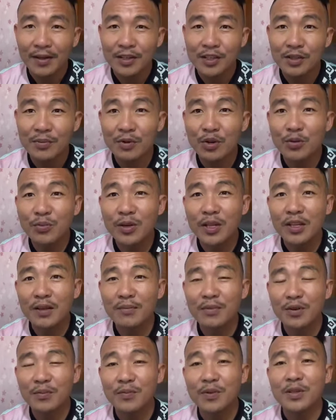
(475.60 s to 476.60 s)
Sebelum kita
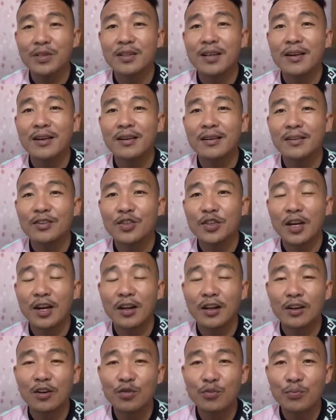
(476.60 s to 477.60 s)
berpisah,
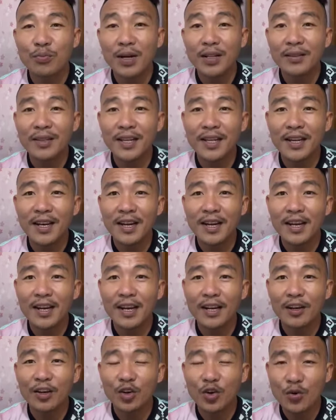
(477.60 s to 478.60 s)
jangan lupa
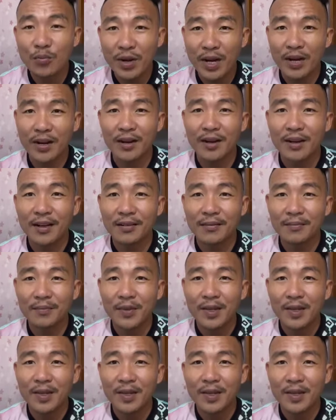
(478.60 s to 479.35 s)
tinggalkan komen Anda.